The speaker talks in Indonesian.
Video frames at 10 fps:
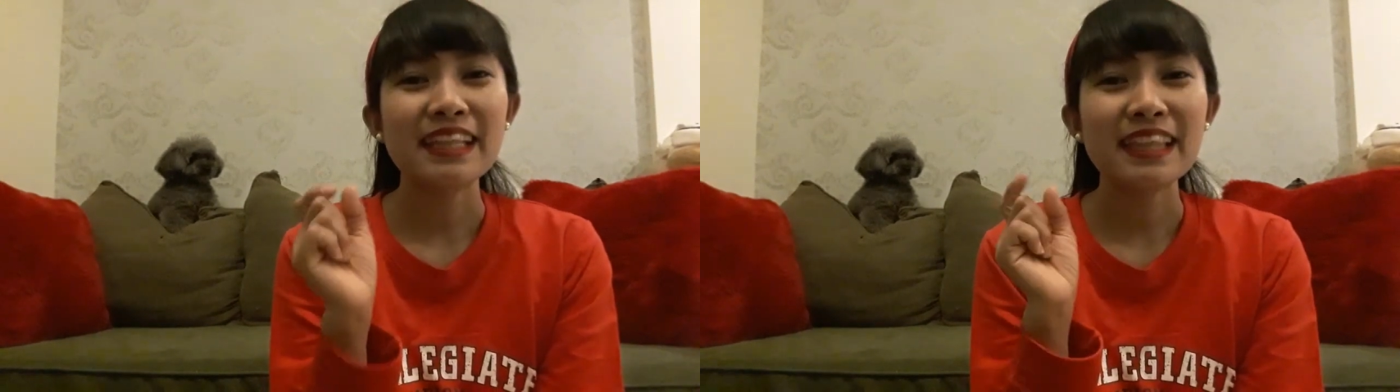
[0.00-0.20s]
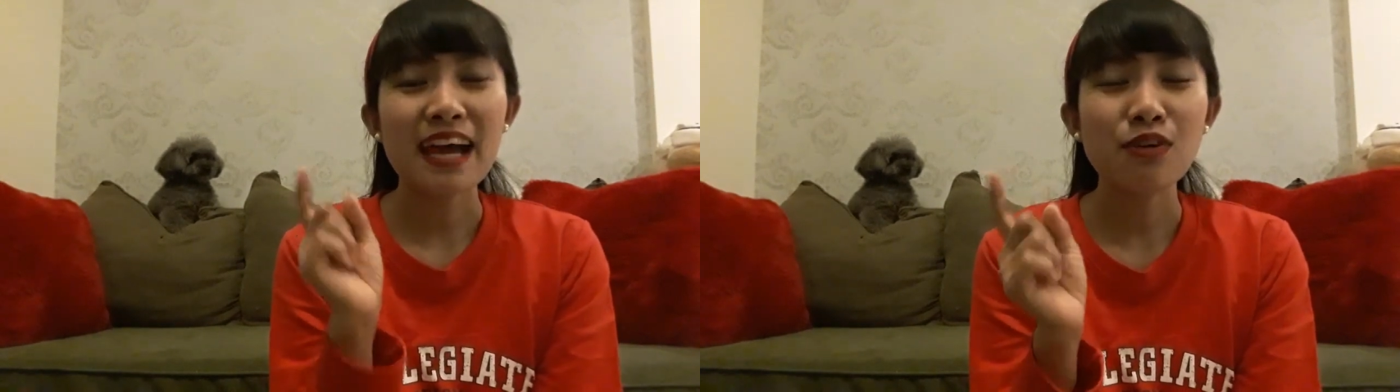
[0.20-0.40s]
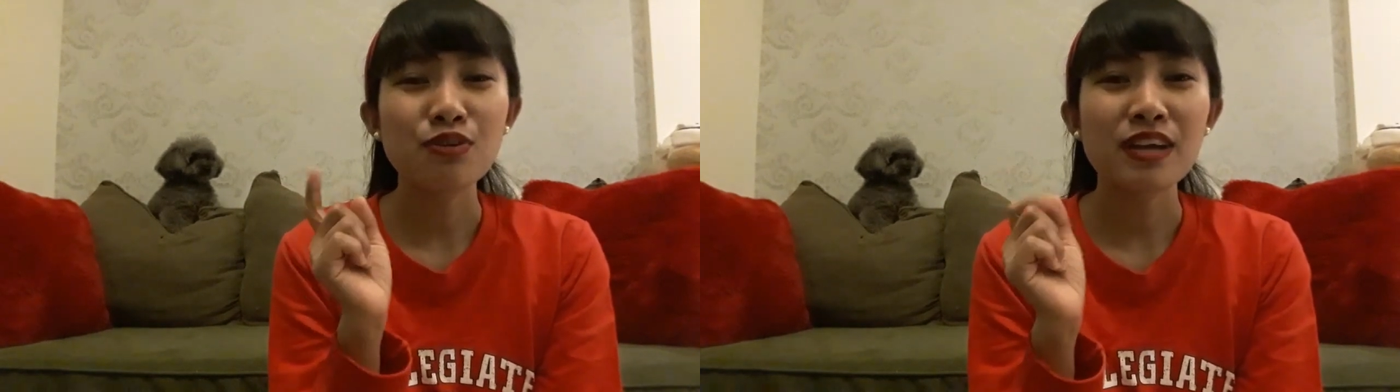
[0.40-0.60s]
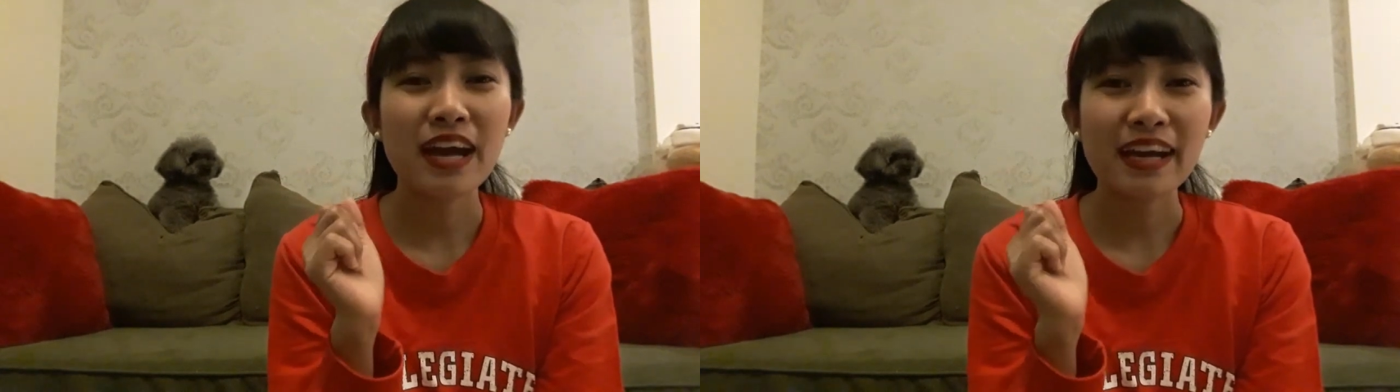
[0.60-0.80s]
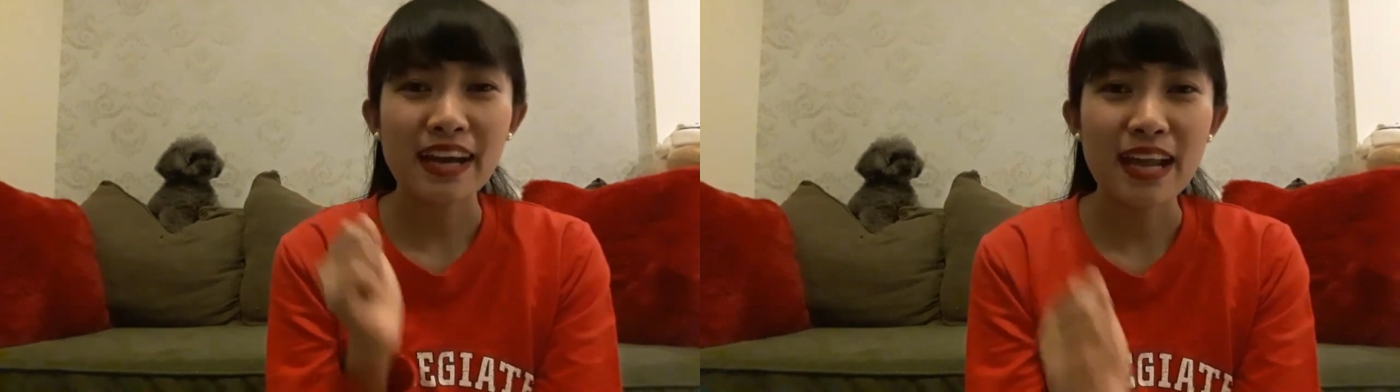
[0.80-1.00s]
kita
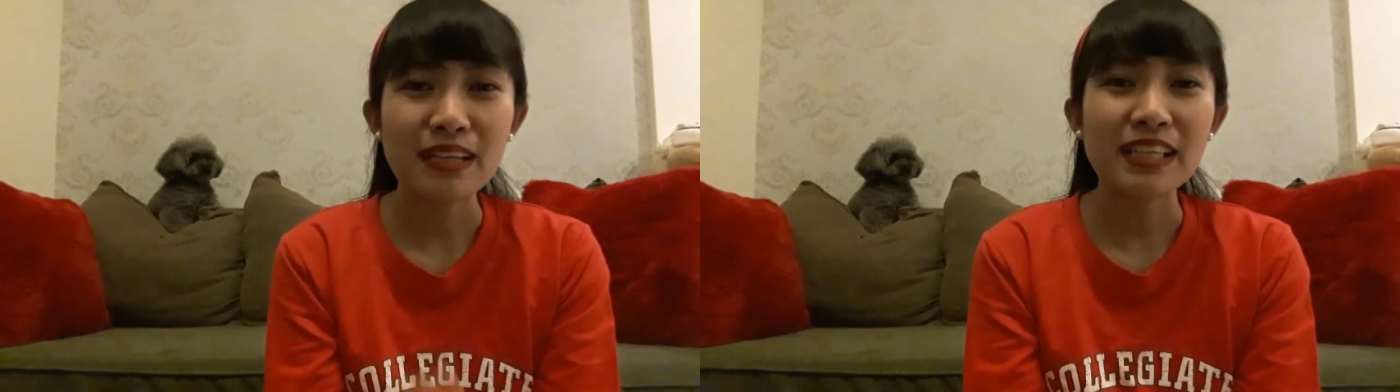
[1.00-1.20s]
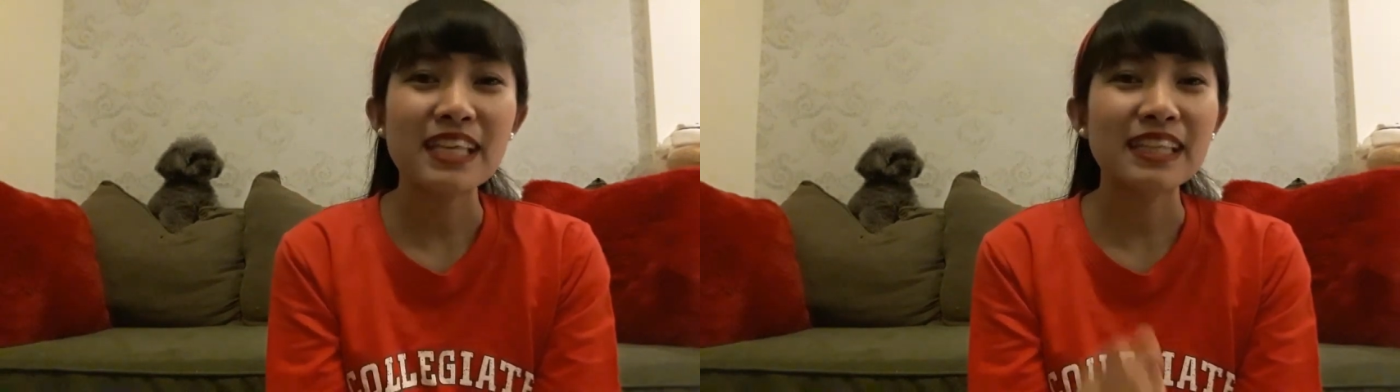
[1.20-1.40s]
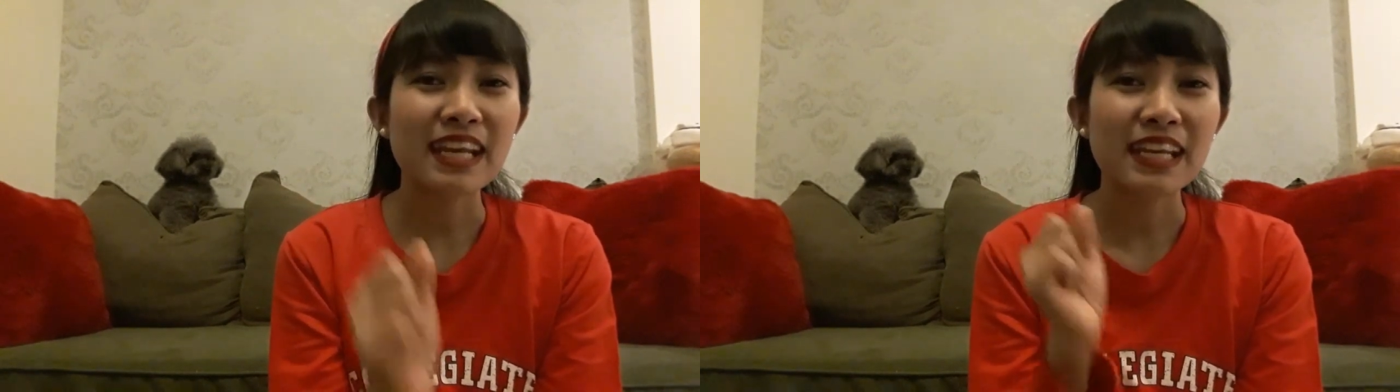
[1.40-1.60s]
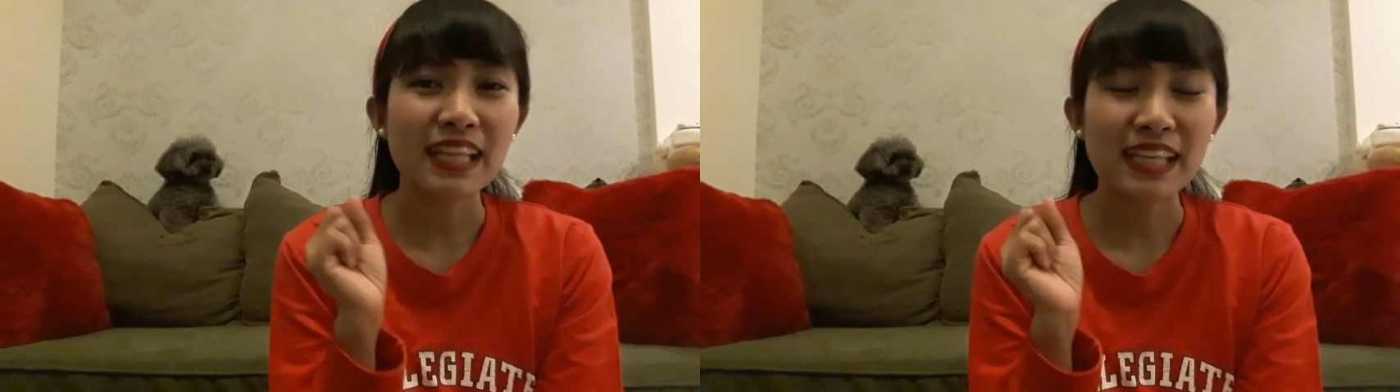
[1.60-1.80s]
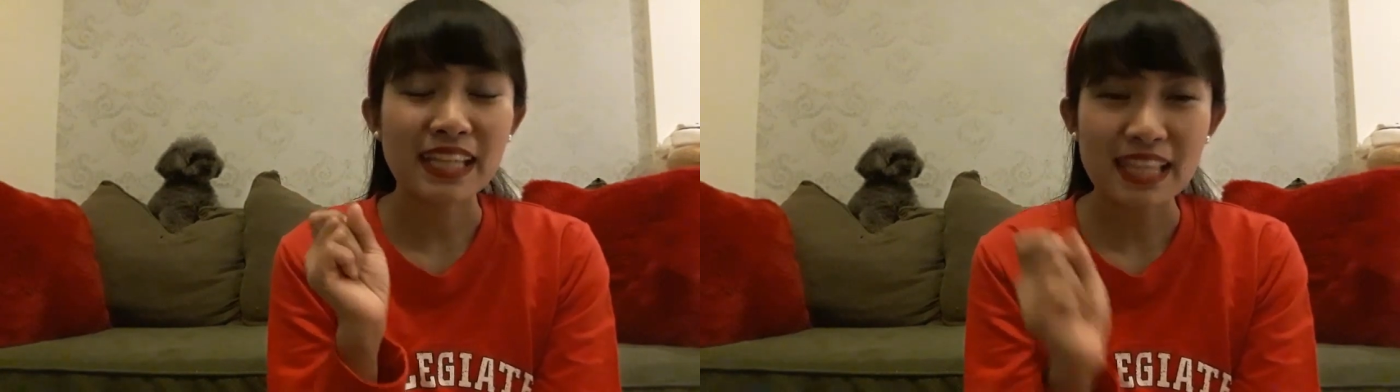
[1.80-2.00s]
gunakan
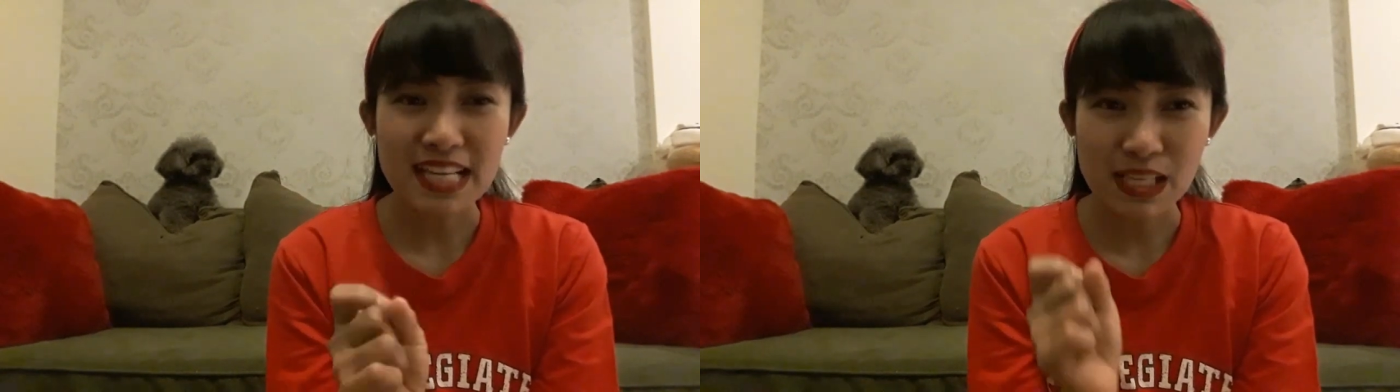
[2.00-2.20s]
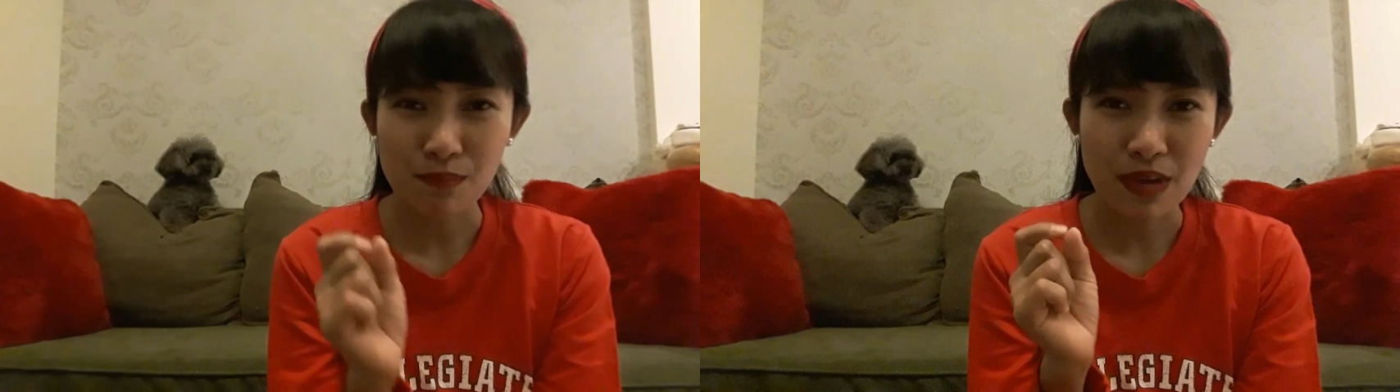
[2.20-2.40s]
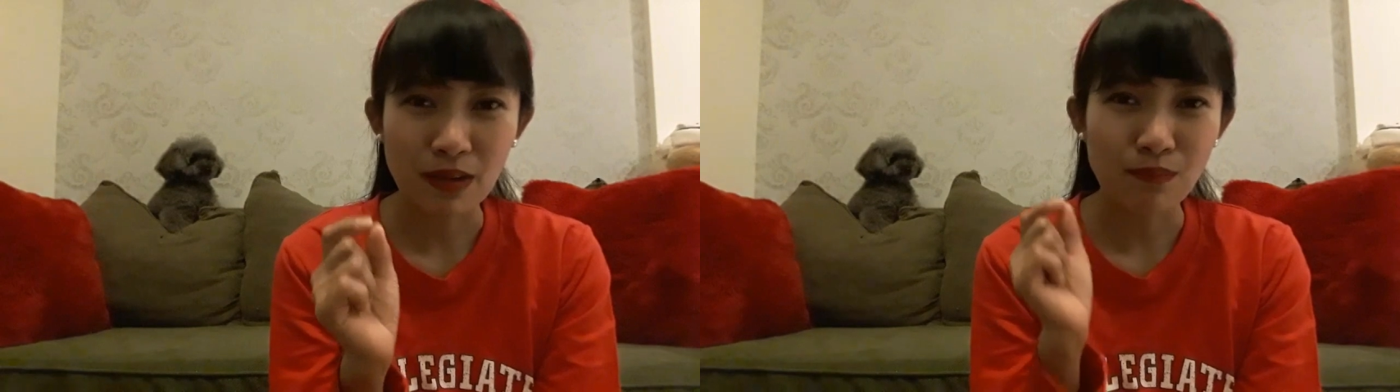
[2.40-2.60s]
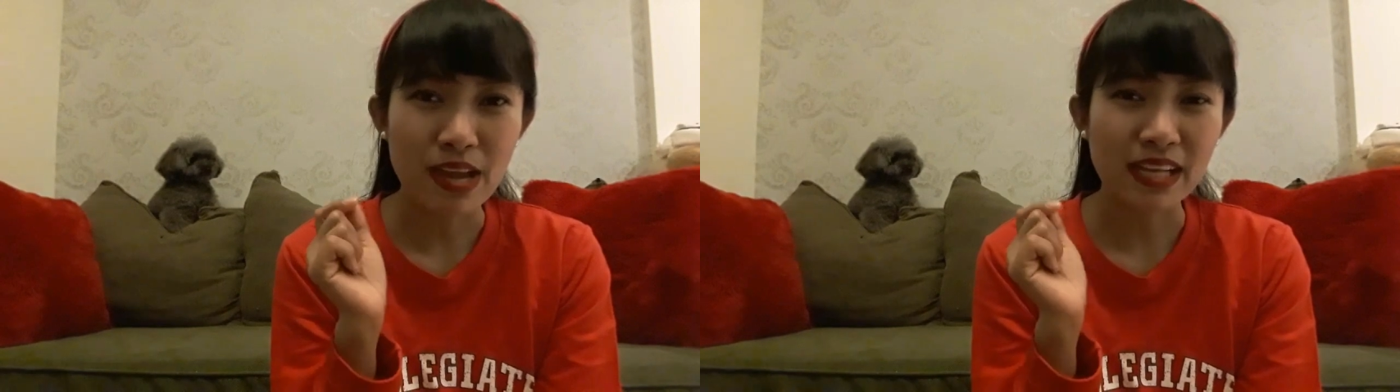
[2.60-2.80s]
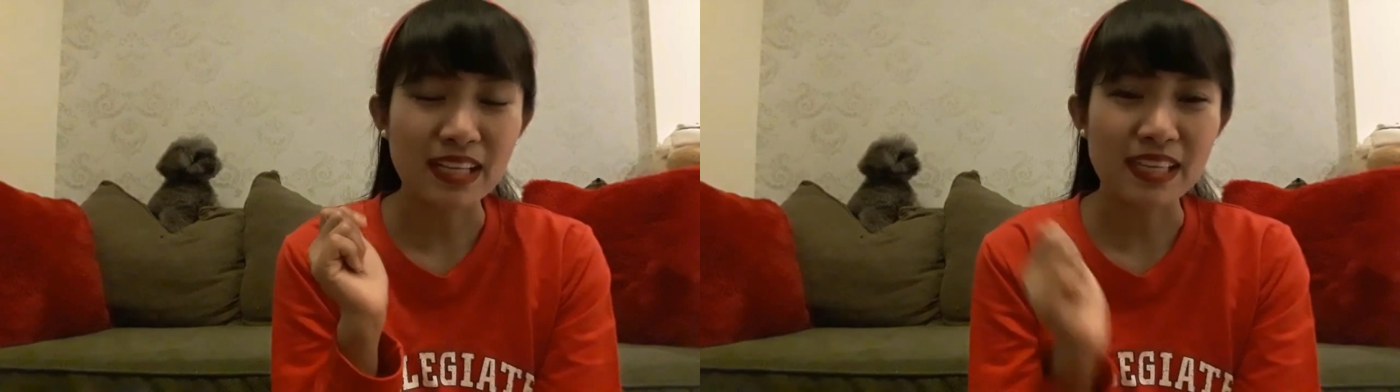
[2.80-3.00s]
internet kita
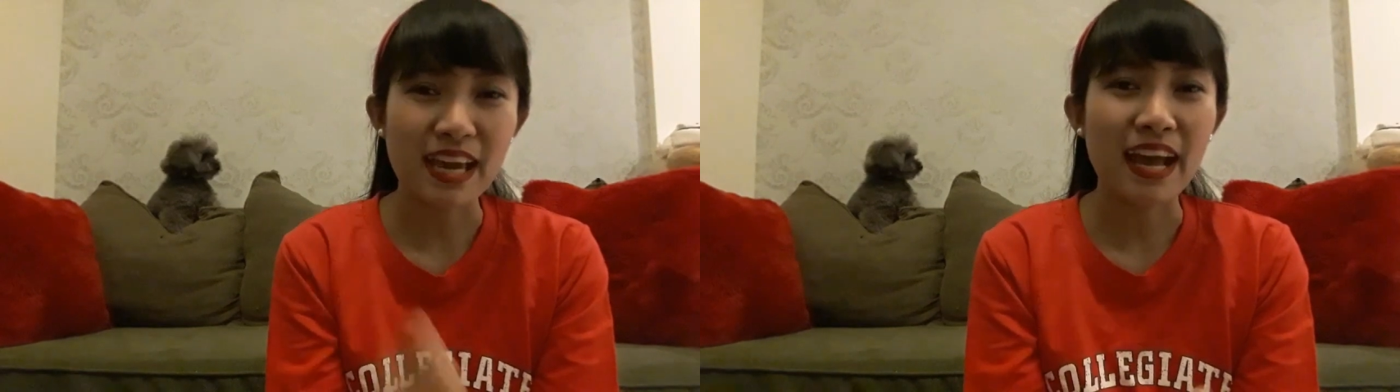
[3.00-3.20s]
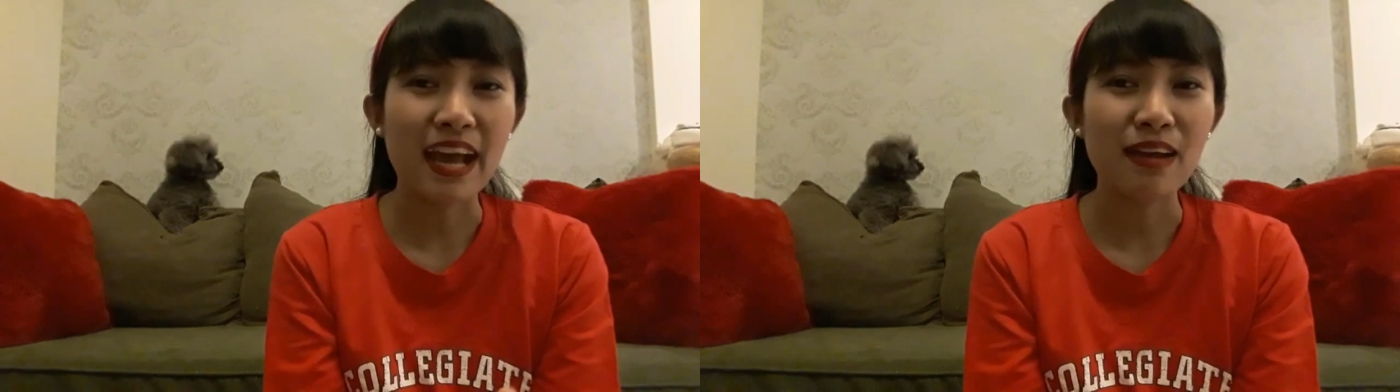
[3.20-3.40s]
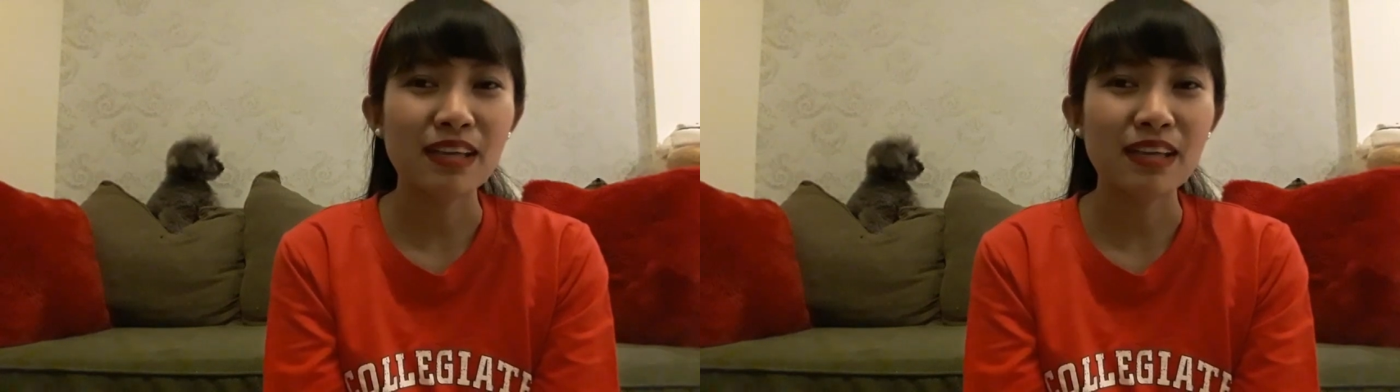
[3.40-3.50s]
sebaik-baiknya.